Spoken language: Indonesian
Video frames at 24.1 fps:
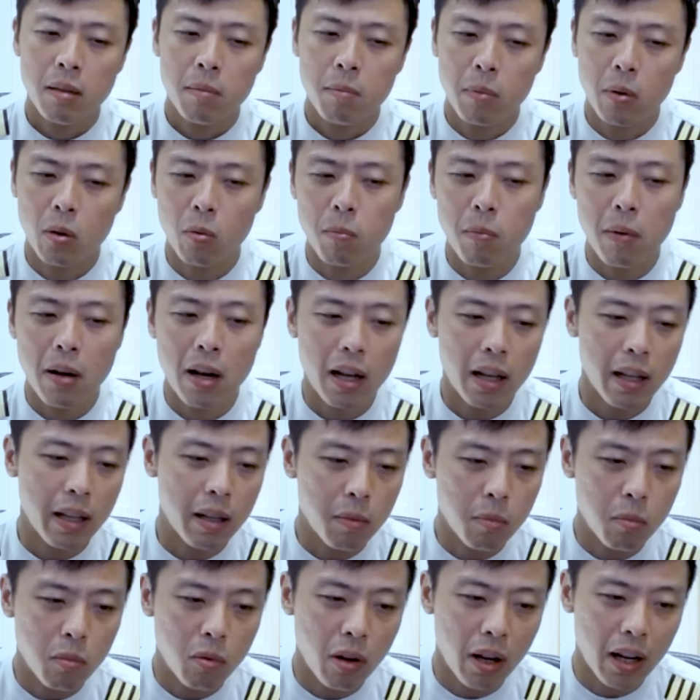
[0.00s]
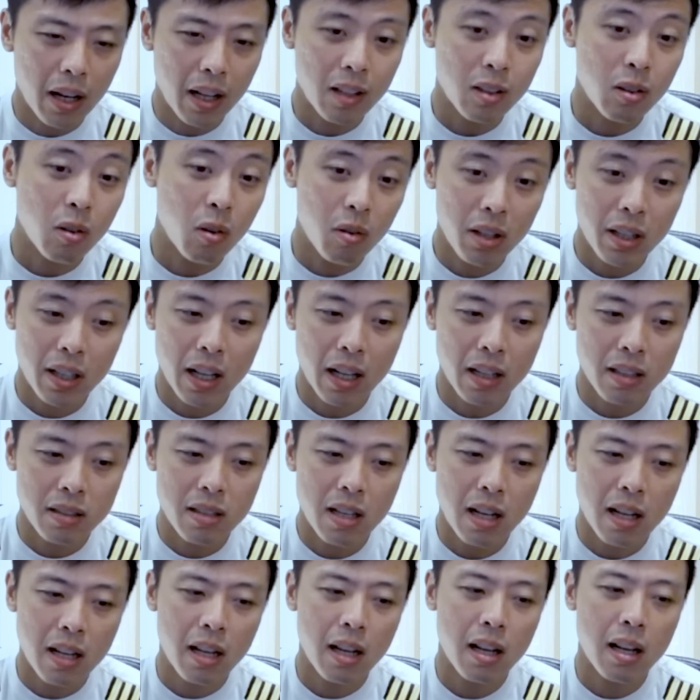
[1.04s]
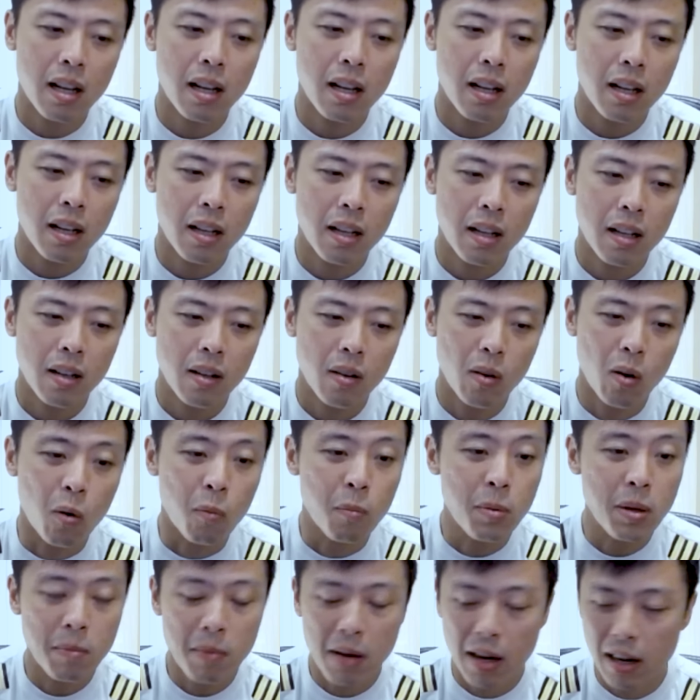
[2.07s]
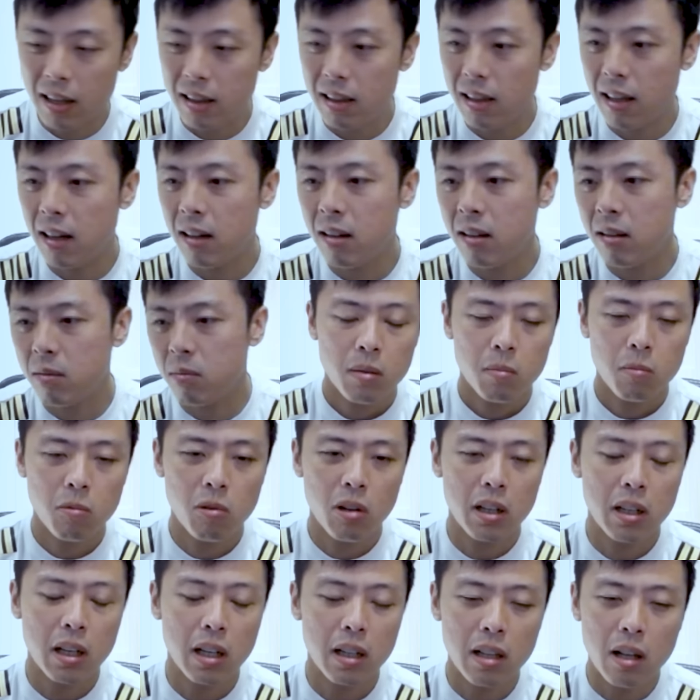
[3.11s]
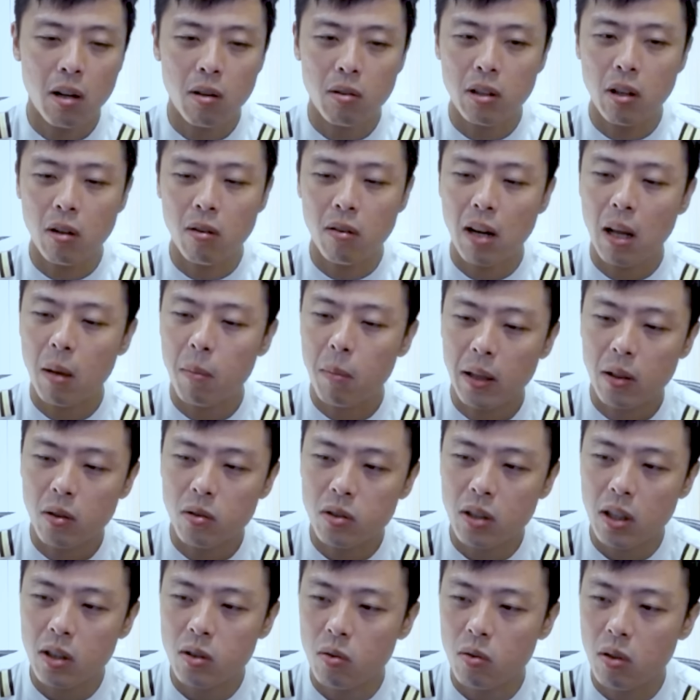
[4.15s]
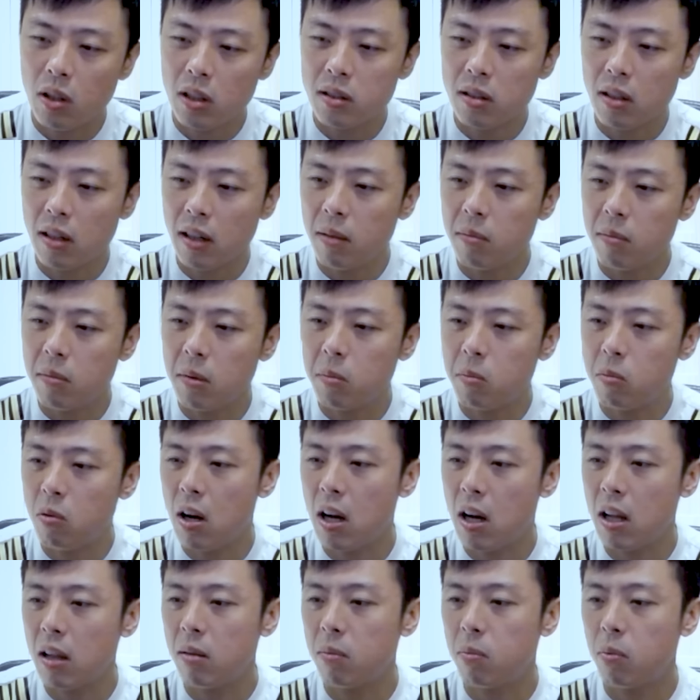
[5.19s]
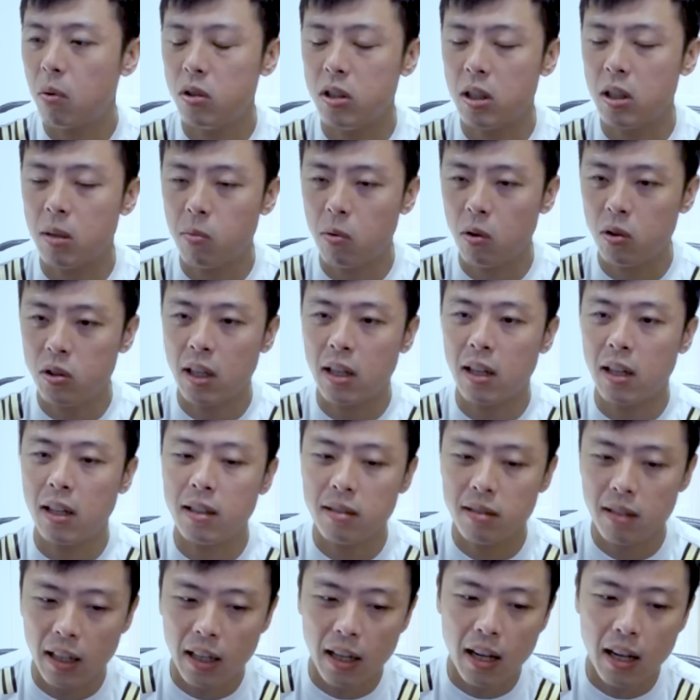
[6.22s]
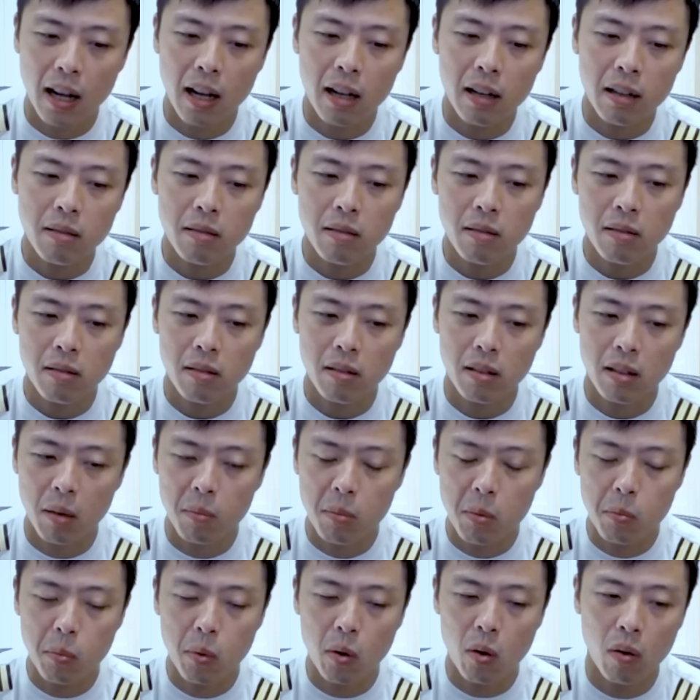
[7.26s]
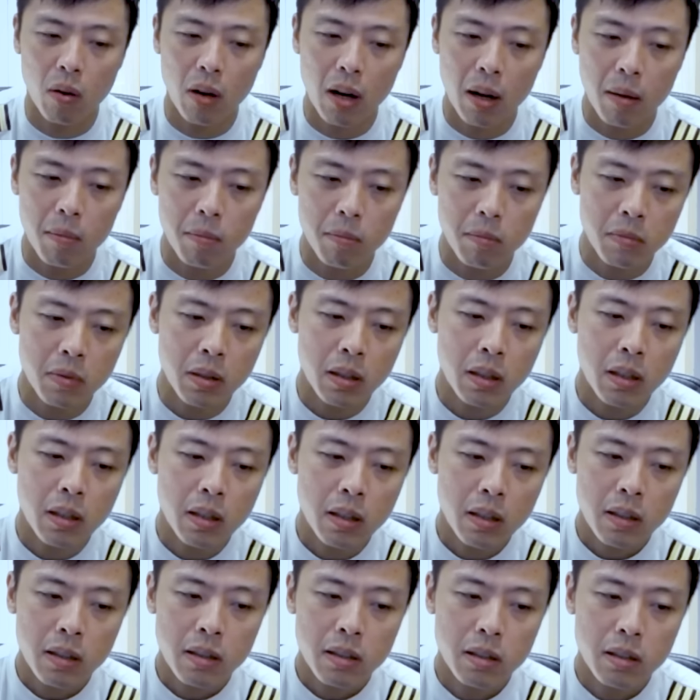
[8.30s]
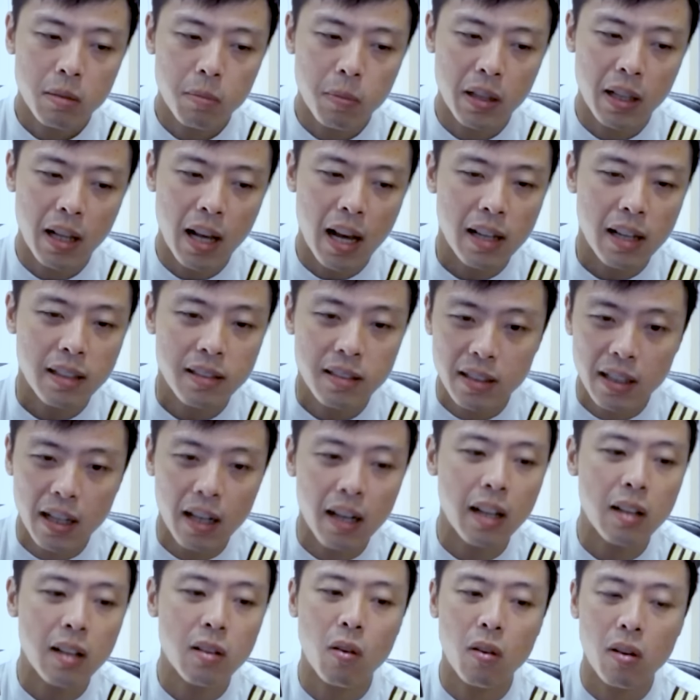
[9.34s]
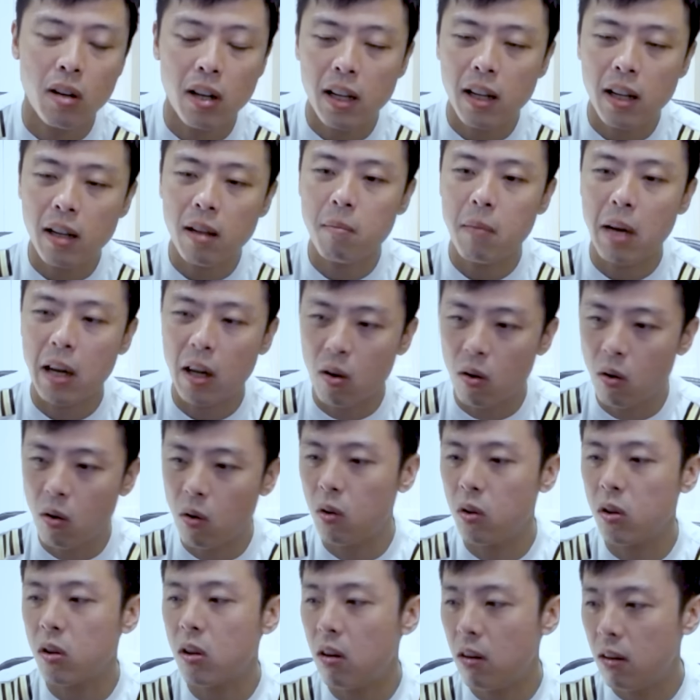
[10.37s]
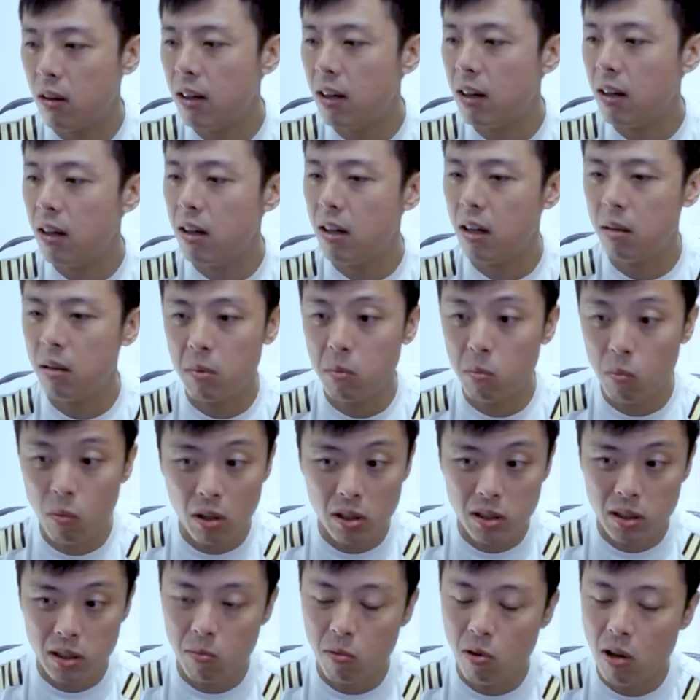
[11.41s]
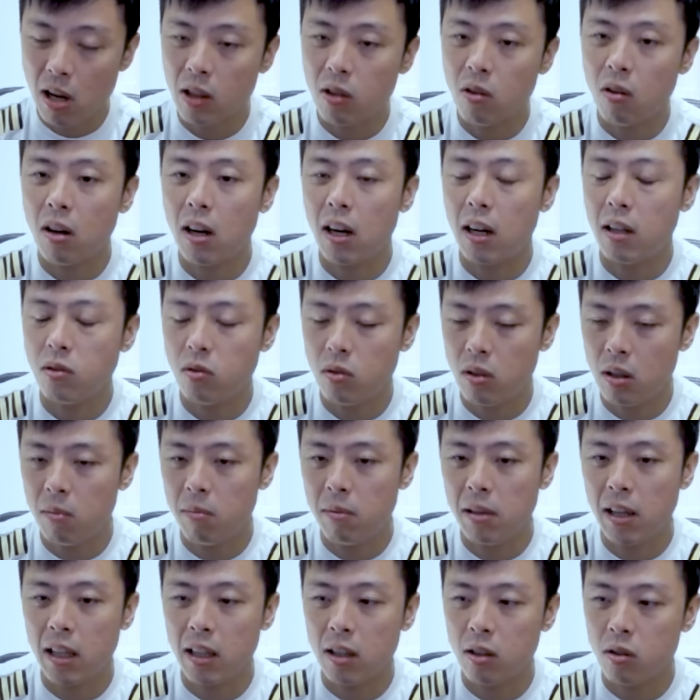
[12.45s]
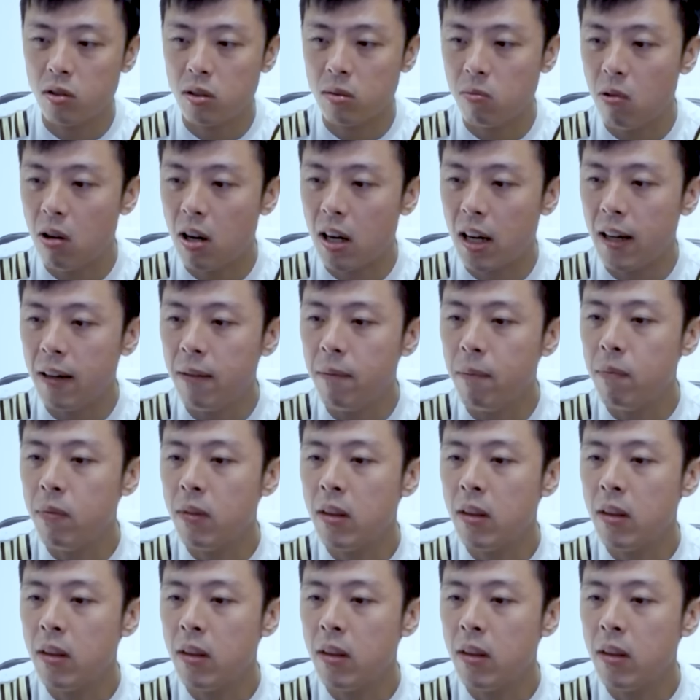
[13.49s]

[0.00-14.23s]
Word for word: berupa ilmu elektronik yang saya hobi banget ya. Mulai dari tahun-tahun lama itu saya sudah sering membuat proyek-proyek listrikan dan memprogram seperti IC elektronik, microcontroller dan membuat simulator kalian sudah melihat itu semua kan.